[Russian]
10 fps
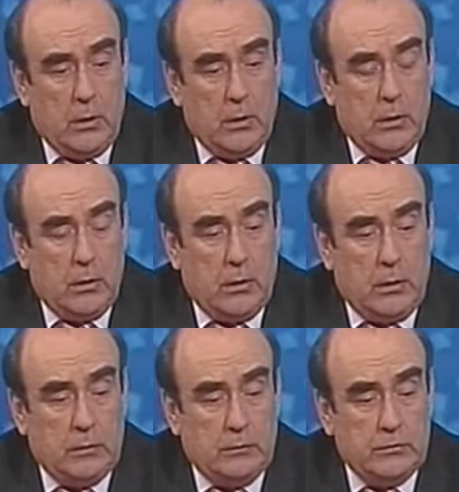Э,
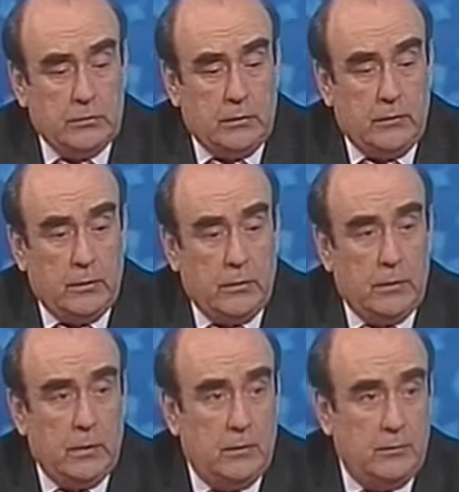этого человека
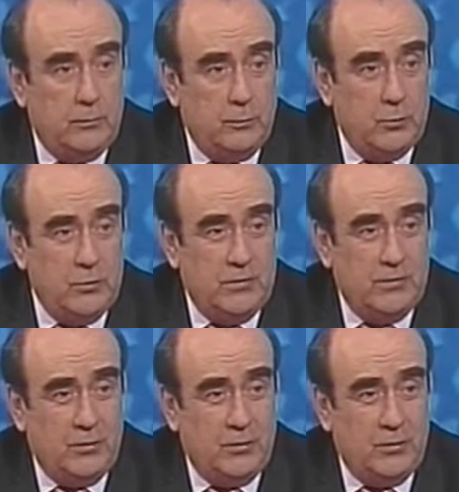я, помните,